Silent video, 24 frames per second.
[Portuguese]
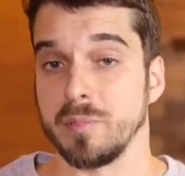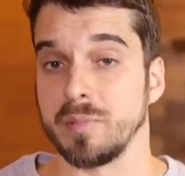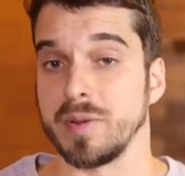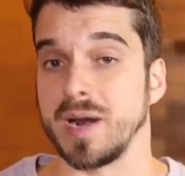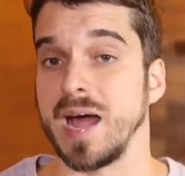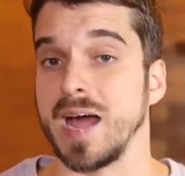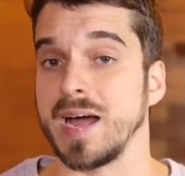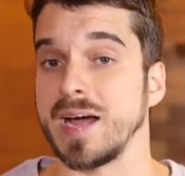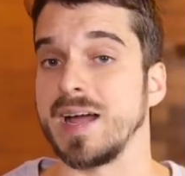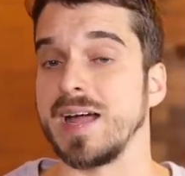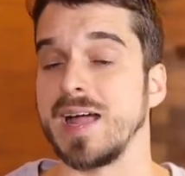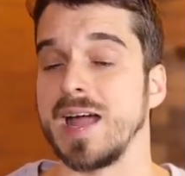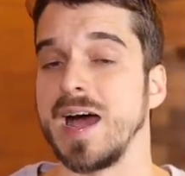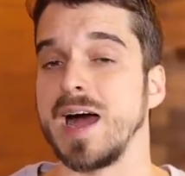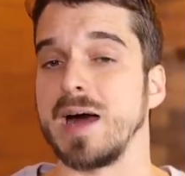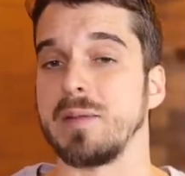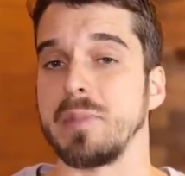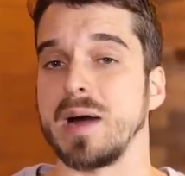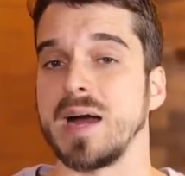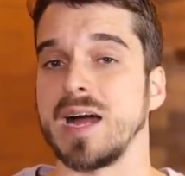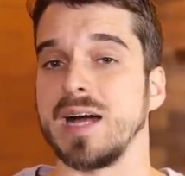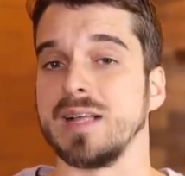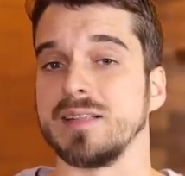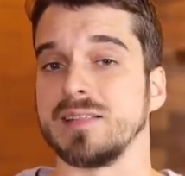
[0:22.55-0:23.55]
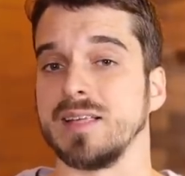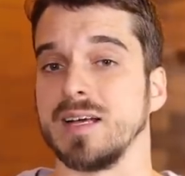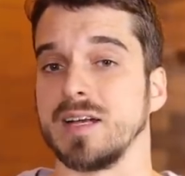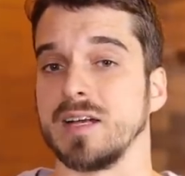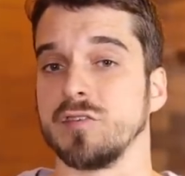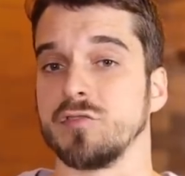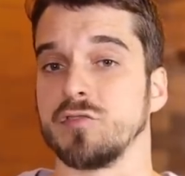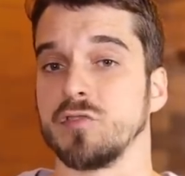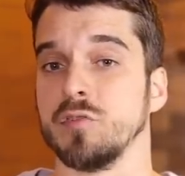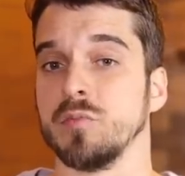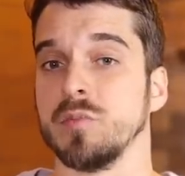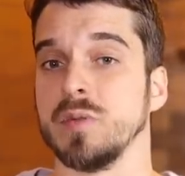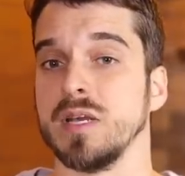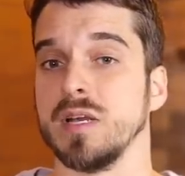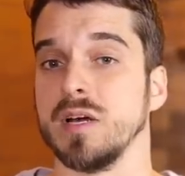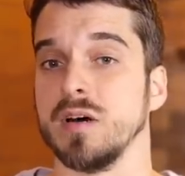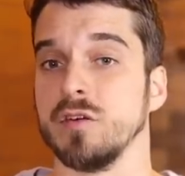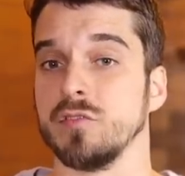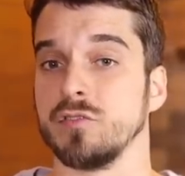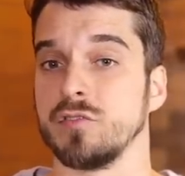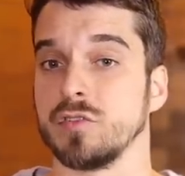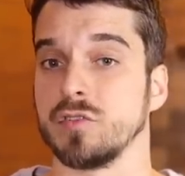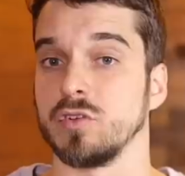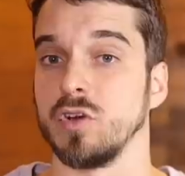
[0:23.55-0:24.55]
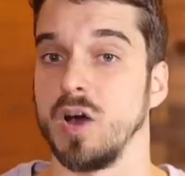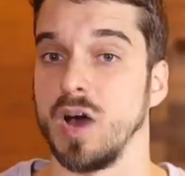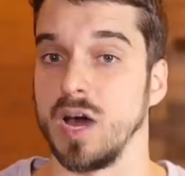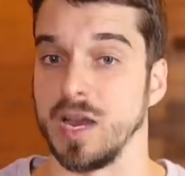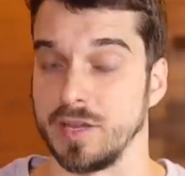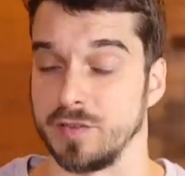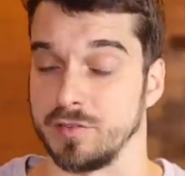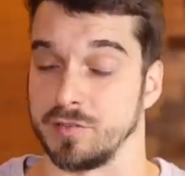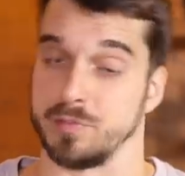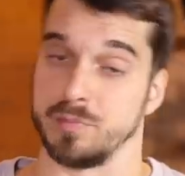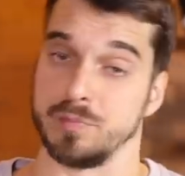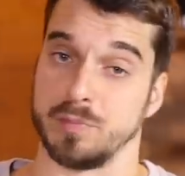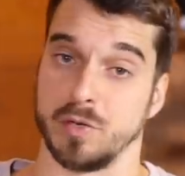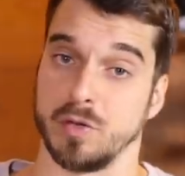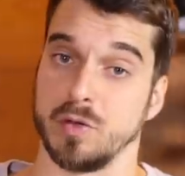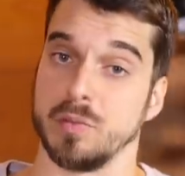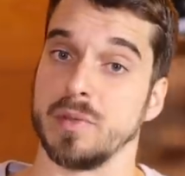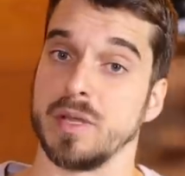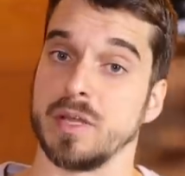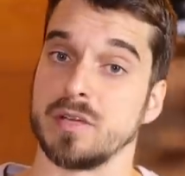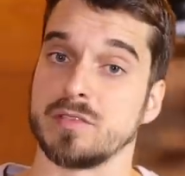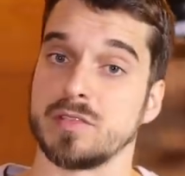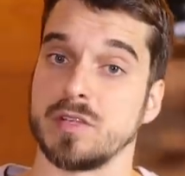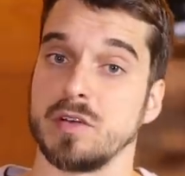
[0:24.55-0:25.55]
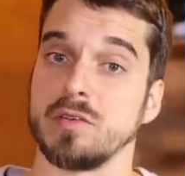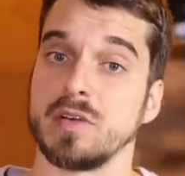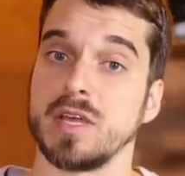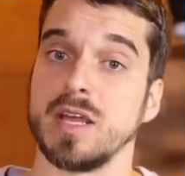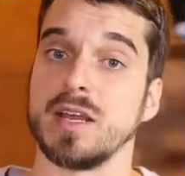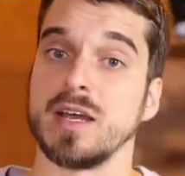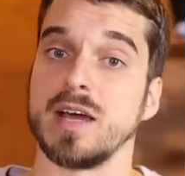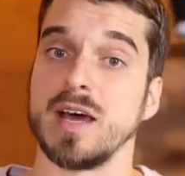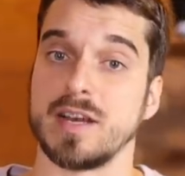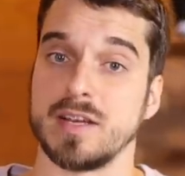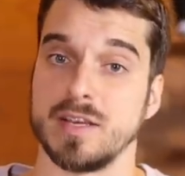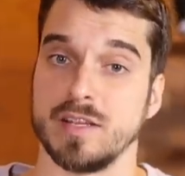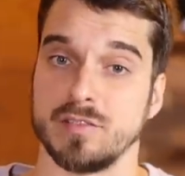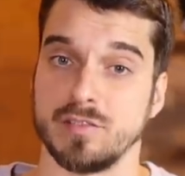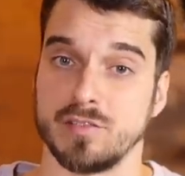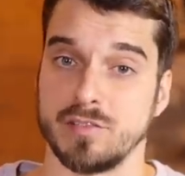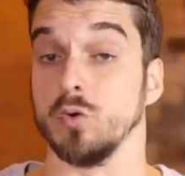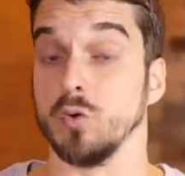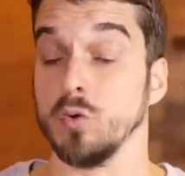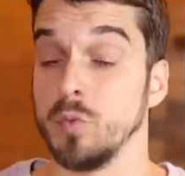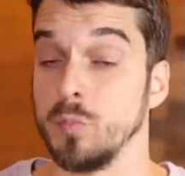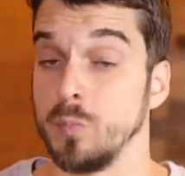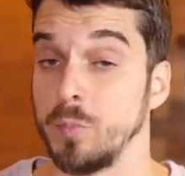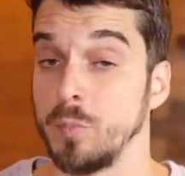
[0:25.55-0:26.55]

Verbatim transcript: para ganhar a bagatela de um milhão de dólares. Pelo menos é o que ele garante. Num